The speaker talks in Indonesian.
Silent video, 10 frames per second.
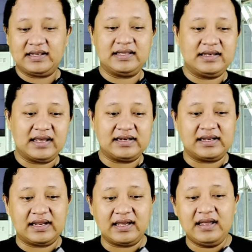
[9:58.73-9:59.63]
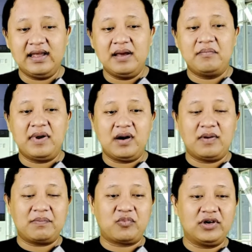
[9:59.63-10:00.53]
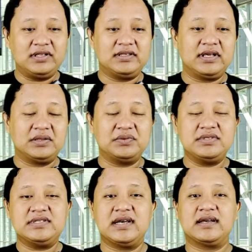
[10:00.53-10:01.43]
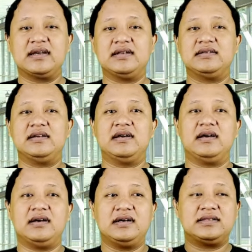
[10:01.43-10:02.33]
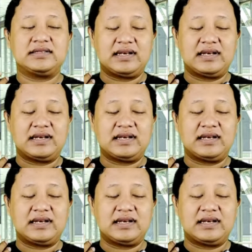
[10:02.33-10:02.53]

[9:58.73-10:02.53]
hari ini adalah bahwa politik itu jangan uh,